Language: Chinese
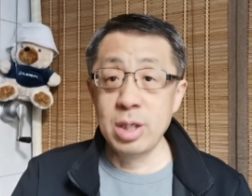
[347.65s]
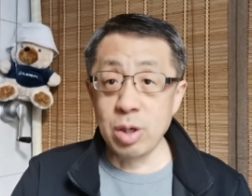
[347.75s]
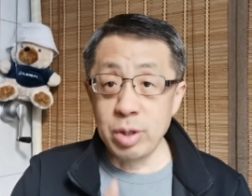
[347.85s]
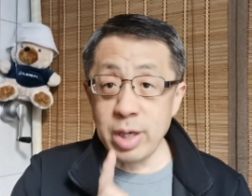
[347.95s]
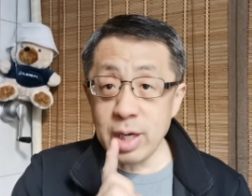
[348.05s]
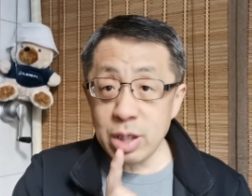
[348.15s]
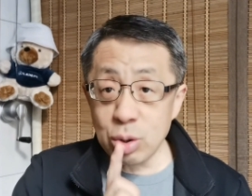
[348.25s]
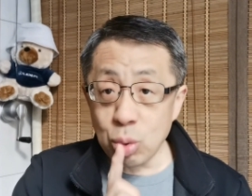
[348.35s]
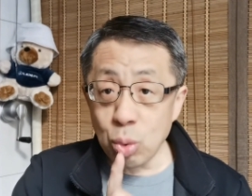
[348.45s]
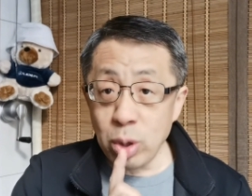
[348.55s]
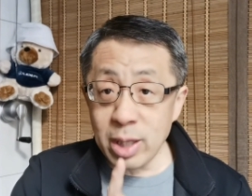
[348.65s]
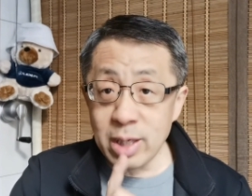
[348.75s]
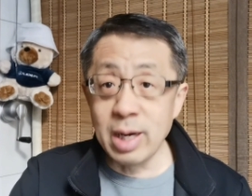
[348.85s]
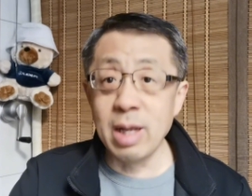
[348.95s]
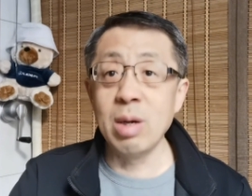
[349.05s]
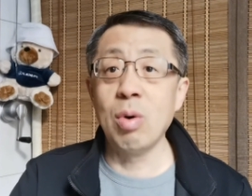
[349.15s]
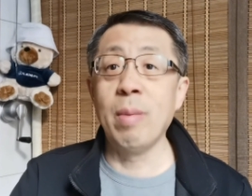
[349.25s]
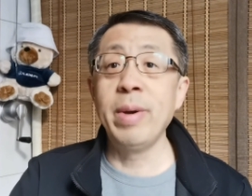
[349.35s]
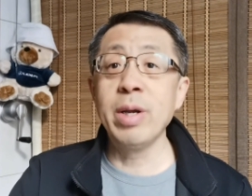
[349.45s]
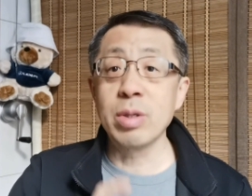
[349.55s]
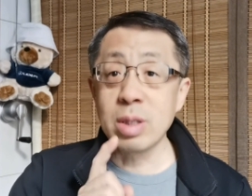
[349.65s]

首先是独立的人，我们有